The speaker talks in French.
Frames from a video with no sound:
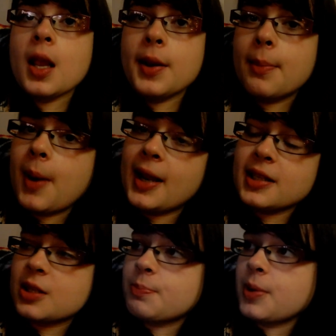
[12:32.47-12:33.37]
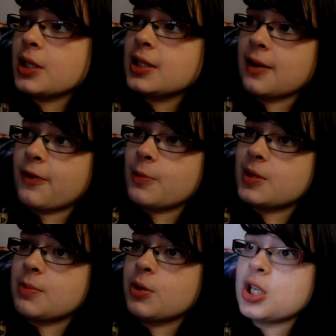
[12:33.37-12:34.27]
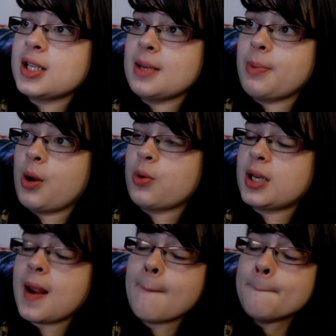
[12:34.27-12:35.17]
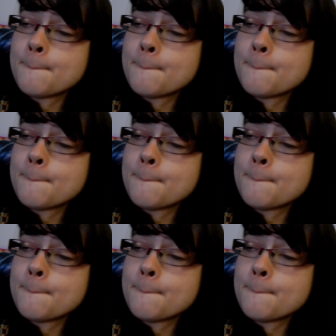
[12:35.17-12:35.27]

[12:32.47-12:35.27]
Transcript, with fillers: de Blind Spot. Ça fait un petit bout que je les ai pas écoutés.